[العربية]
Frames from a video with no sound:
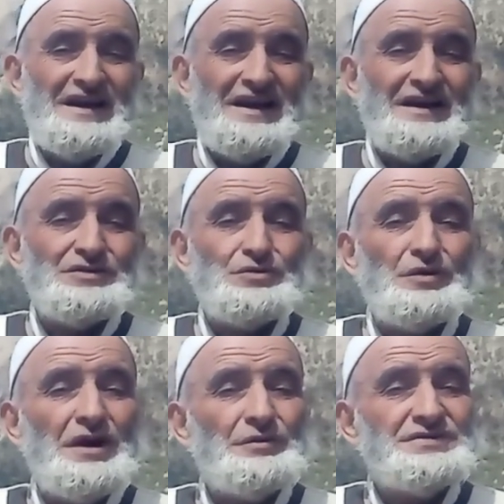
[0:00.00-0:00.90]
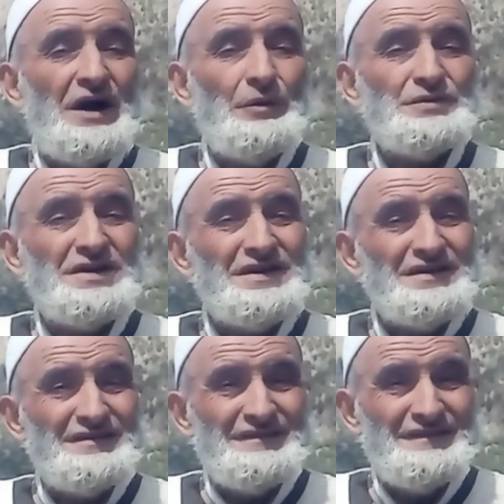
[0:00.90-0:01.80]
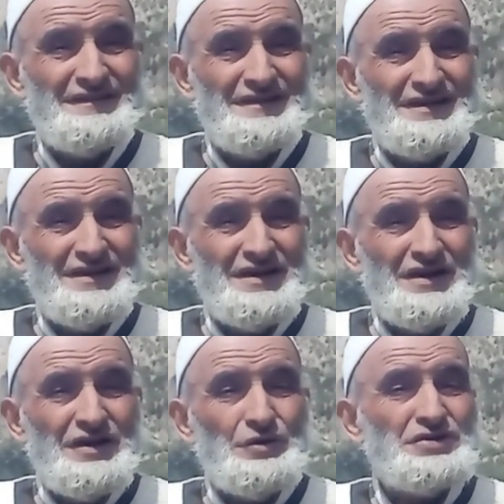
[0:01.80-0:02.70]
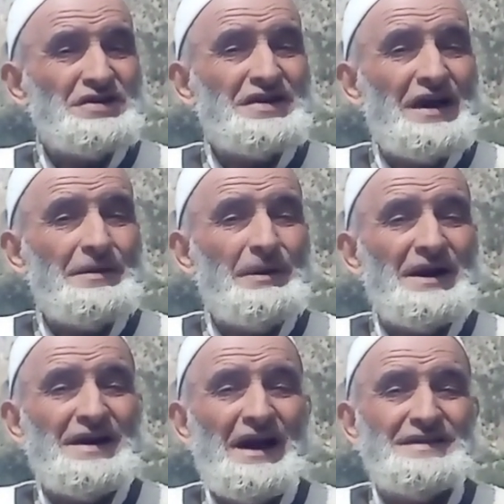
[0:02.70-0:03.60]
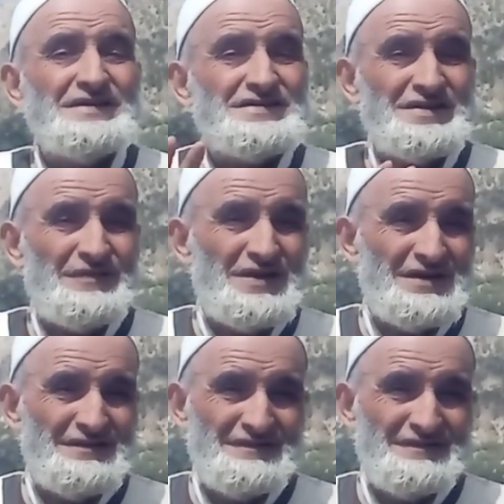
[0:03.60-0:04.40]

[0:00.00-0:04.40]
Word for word: ينظر يا سعودي يسيتك كان البركة هذا ستي فيه